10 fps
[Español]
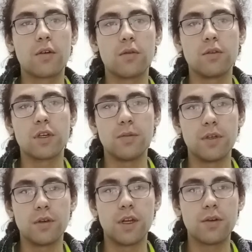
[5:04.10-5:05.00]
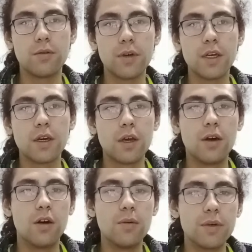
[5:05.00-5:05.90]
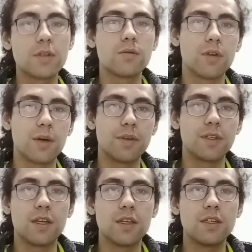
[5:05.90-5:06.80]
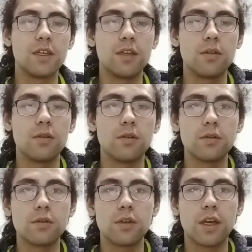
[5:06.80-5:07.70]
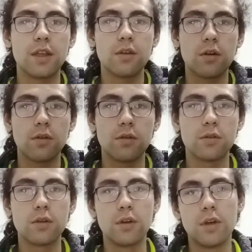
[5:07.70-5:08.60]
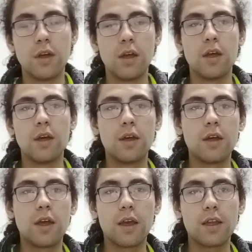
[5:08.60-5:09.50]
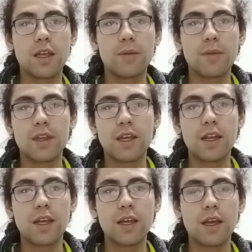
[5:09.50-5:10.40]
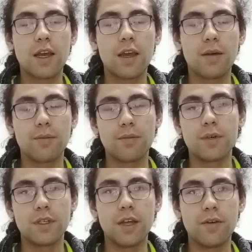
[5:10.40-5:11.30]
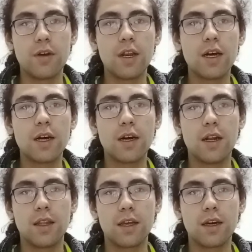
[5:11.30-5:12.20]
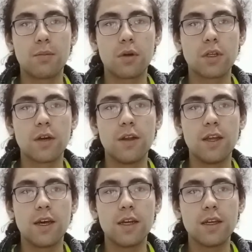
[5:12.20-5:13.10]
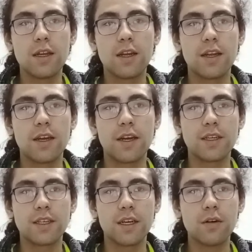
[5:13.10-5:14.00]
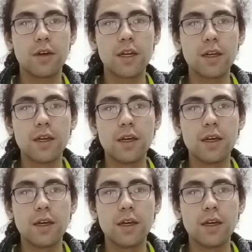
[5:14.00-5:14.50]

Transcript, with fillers: con un servicio en la nube o pues una mezcla de distintos entornos. Eh, también tiene, eh, pues debido a la alta portabilidad y la ligereza de Docker,